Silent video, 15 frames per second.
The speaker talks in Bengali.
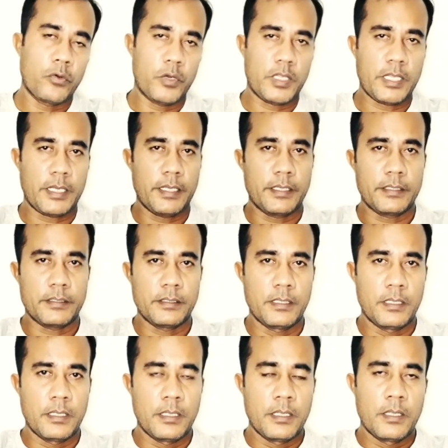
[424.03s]
করে থাকেন
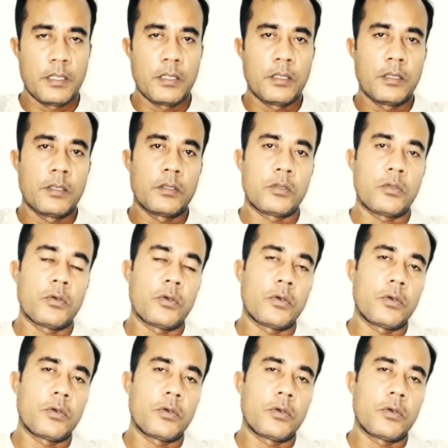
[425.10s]
তো